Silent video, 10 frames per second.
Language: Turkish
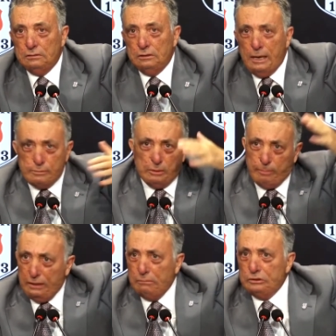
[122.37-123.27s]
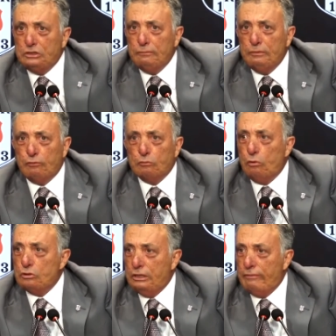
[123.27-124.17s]
hepsi benim için bir
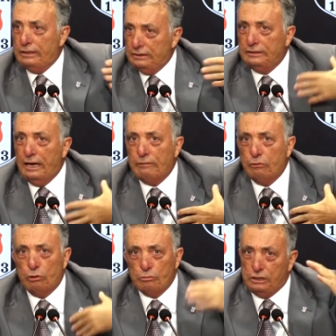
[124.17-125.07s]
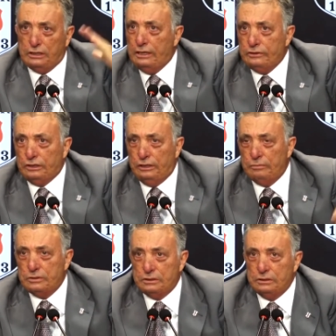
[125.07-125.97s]
futbol severdi. Değer veriyorum, sakın yanlış
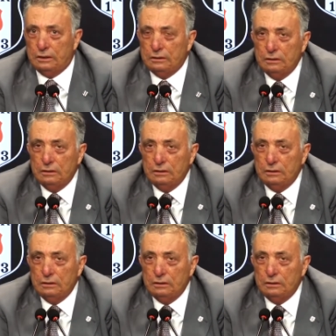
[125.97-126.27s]
anlamasınlar.